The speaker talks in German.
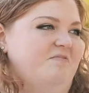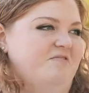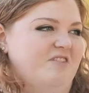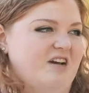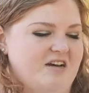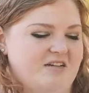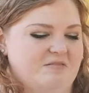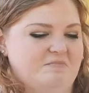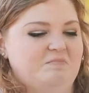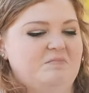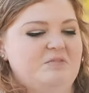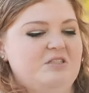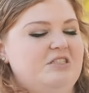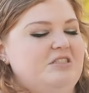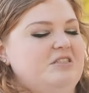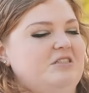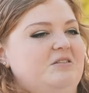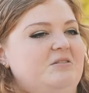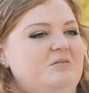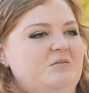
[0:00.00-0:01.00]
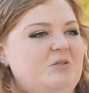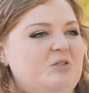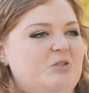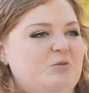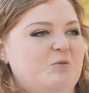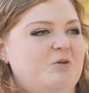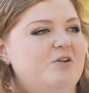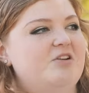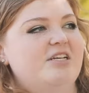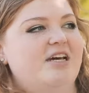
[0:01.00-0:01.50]
war ein bisschen
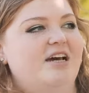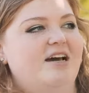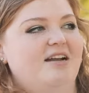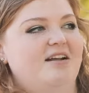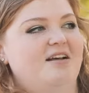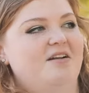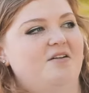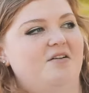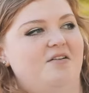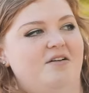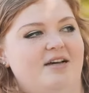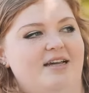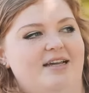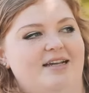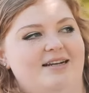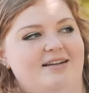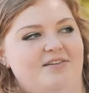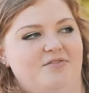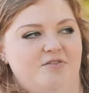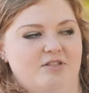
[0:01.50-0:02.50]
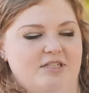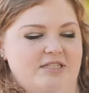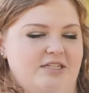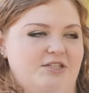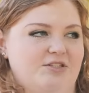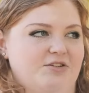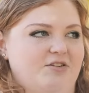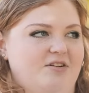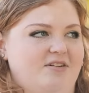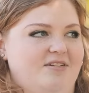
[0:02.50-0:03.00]
spontaner noch. Eigentlich wusste
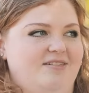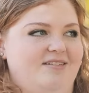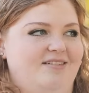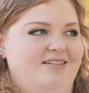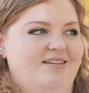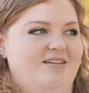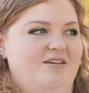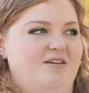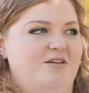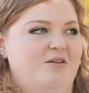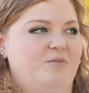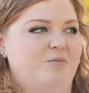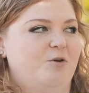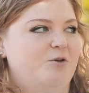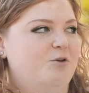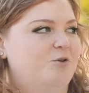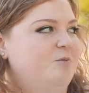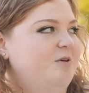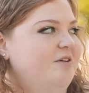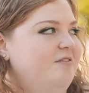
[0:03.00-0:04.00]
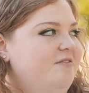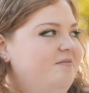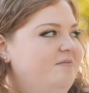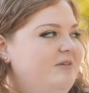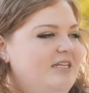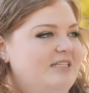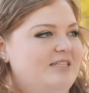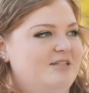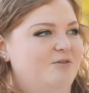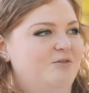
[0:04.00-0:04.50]
ich schon, äh, im Oktober
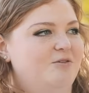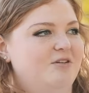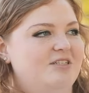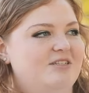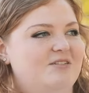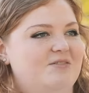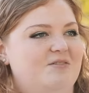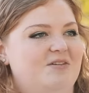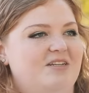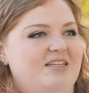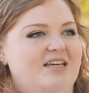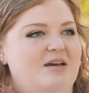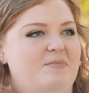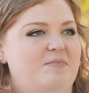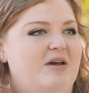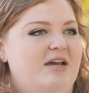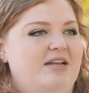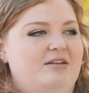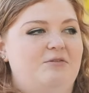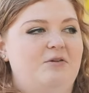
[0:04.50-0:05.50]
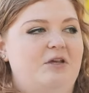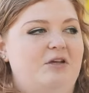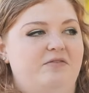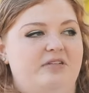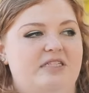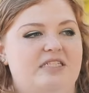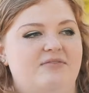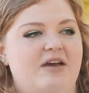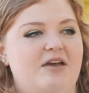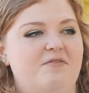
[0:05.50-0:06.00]
geht's los und ich habe halt nur
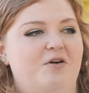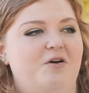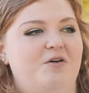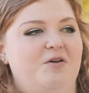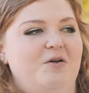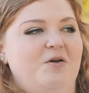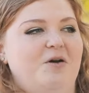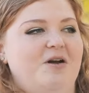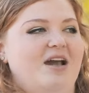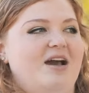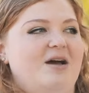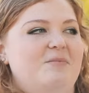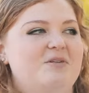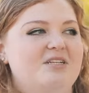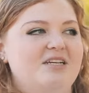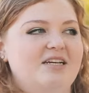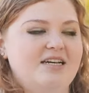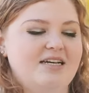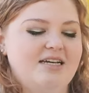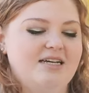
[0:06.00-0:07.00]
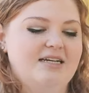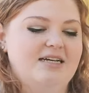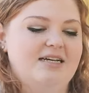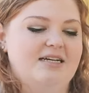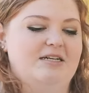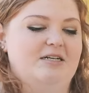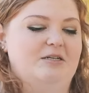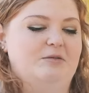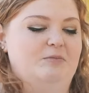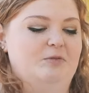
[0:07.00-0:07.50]
irgendwie zwei Wochen noch gehabt,
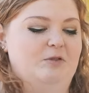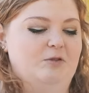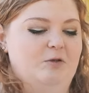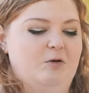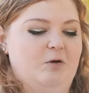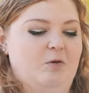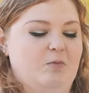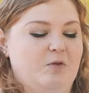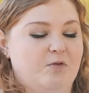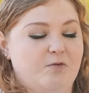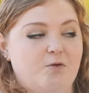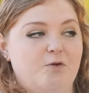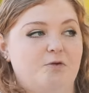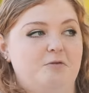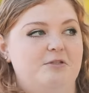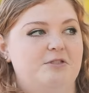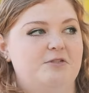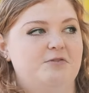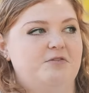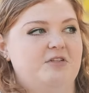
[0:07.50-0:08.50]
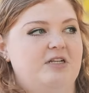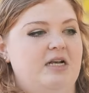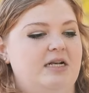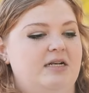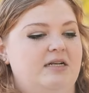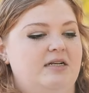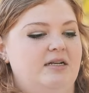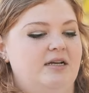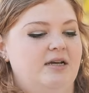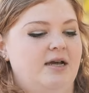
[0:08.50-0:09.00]
ähm, um eine Wohnung zu
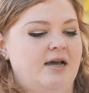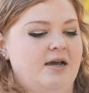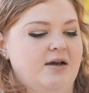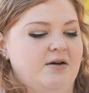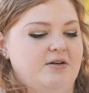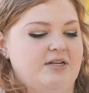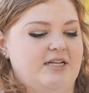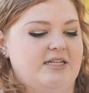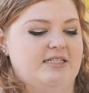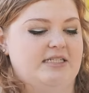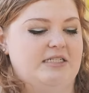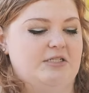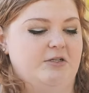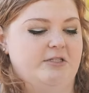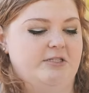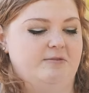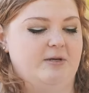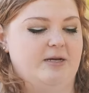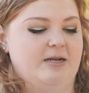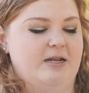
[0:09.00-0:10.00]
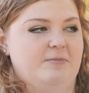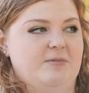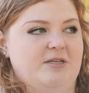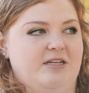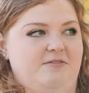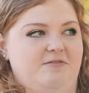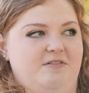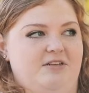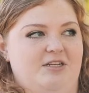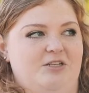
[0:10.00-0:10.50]
finden. Und dass das trotzdem geklappt
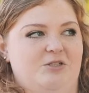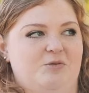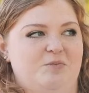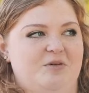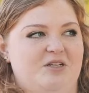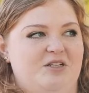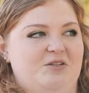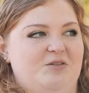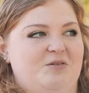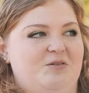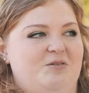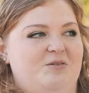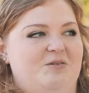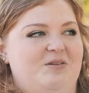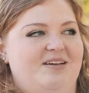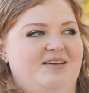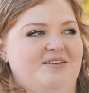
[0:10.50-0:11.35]
hat, finde ich, spricht schon